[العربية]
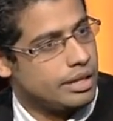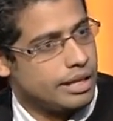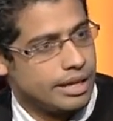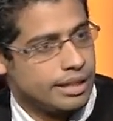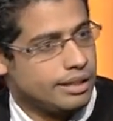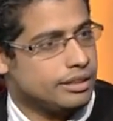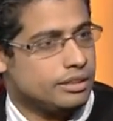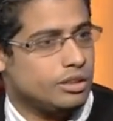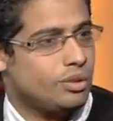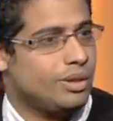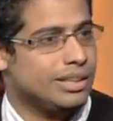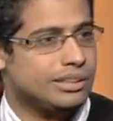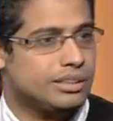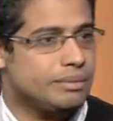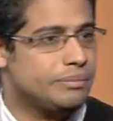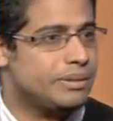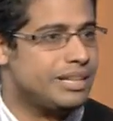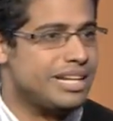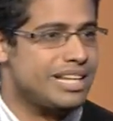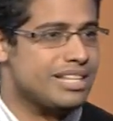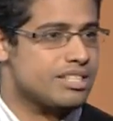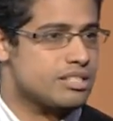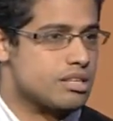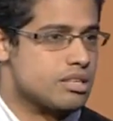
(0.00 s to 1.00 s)
احنا دلوقتي
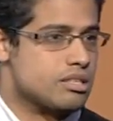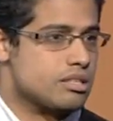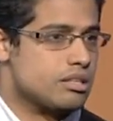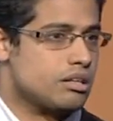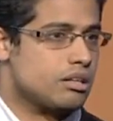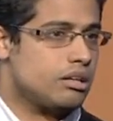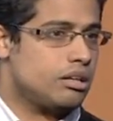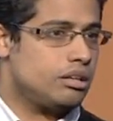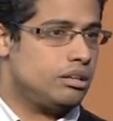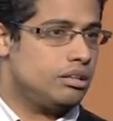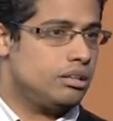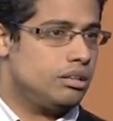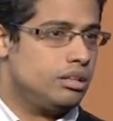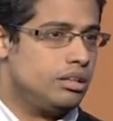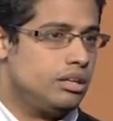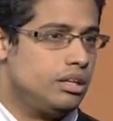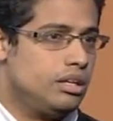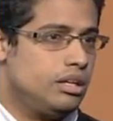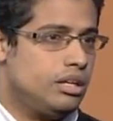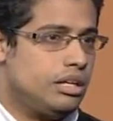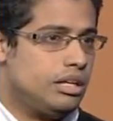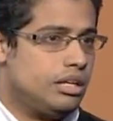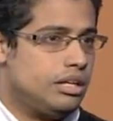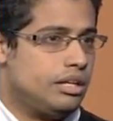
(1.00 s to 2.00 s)
بنهز الثقه
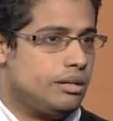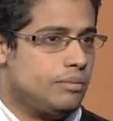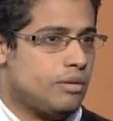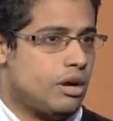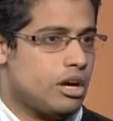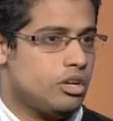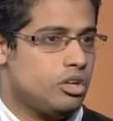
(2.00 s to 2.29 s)
اللي,